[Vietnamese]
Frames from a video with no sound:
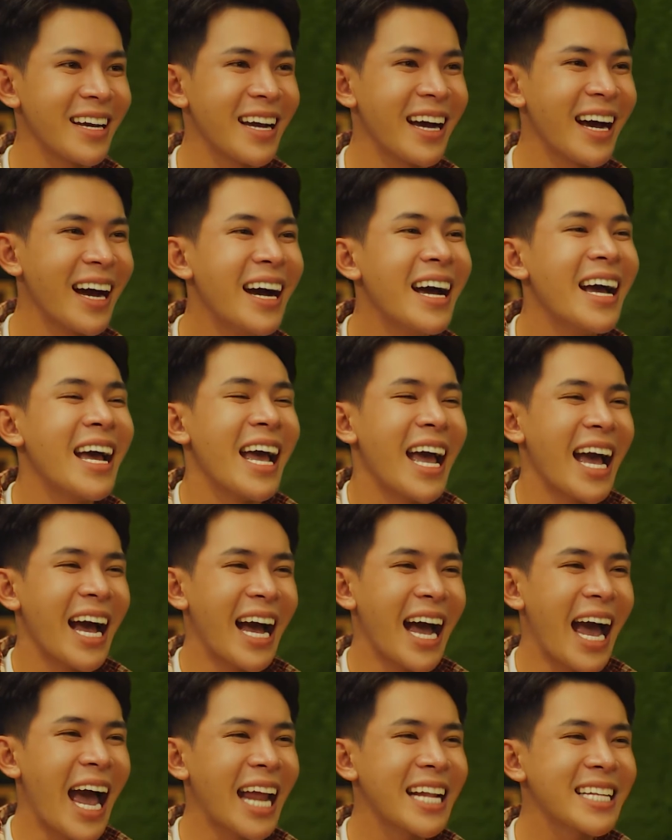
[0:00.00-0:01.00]
à,
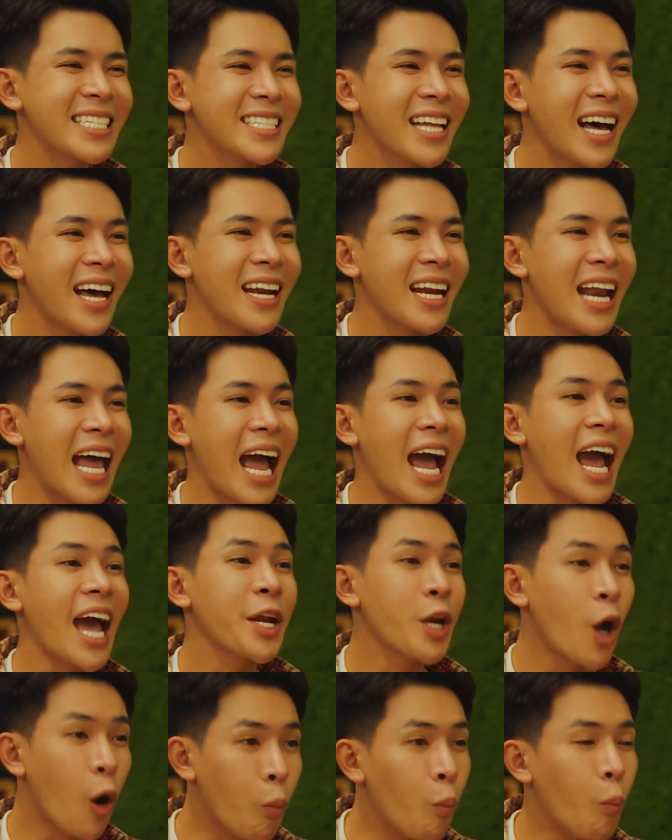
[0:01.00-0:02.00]
à, anh tên là
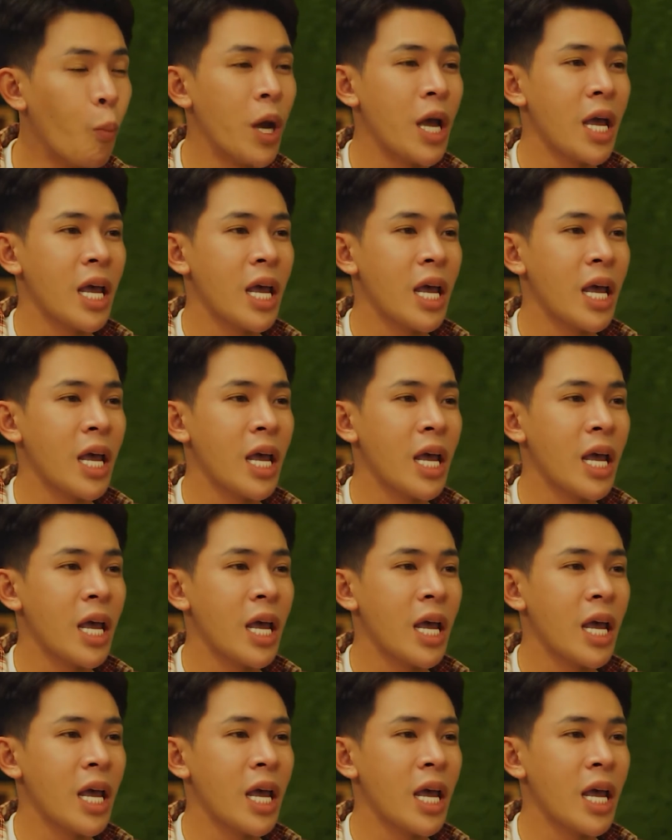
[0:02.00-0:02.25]
anh hùng